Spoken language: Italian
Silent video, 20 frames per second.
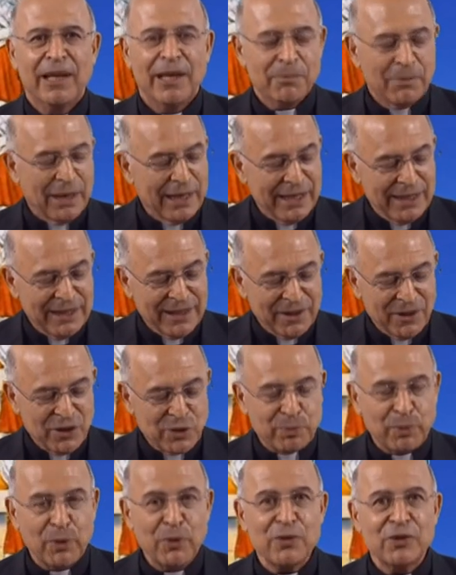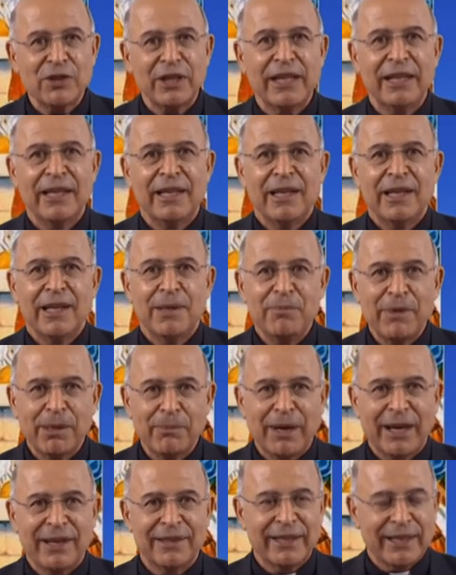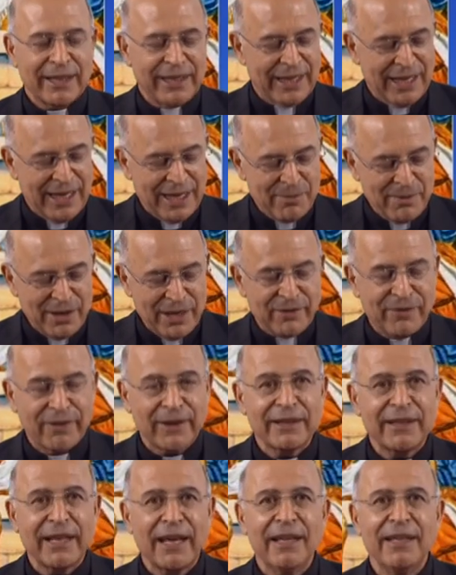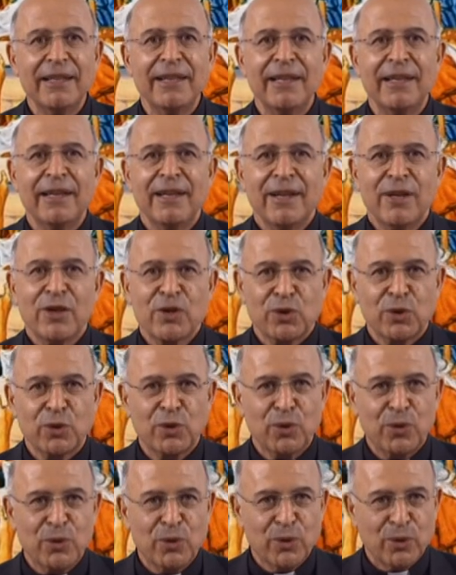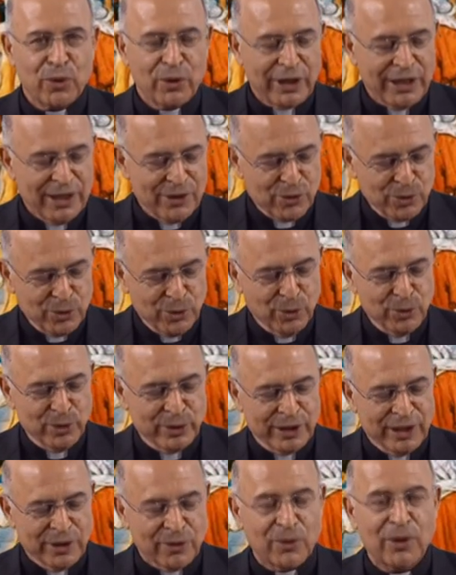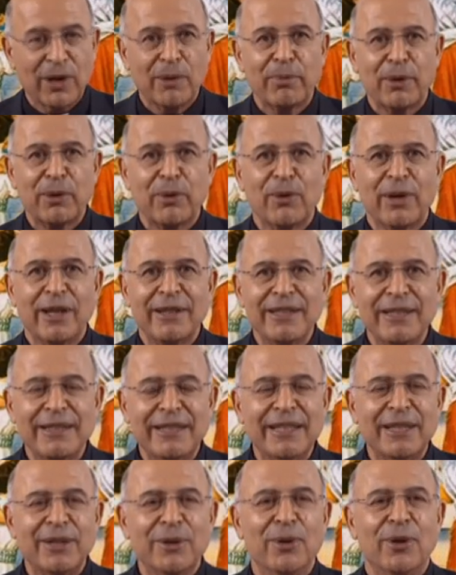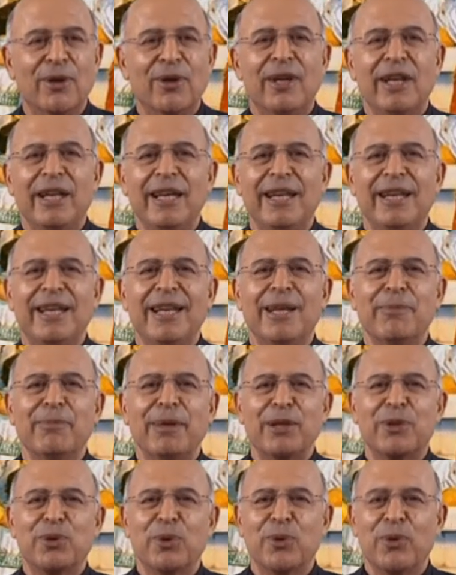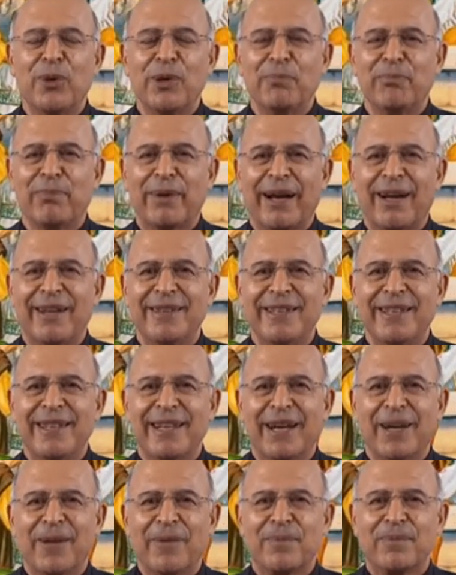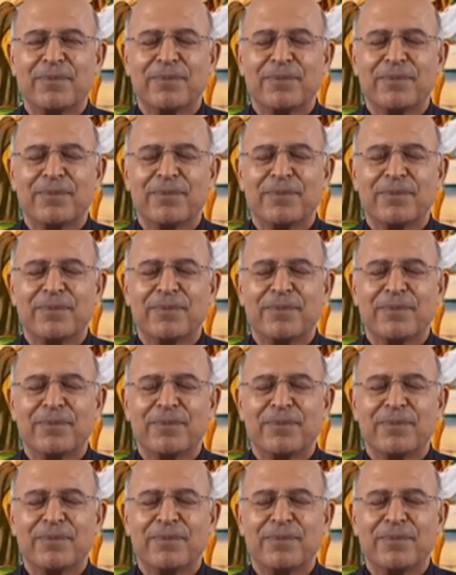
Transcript: Ma egli rispose Mia madre e i miei fratelli sono coloro che ascoltano la parola di Dio e la mettono in pratica.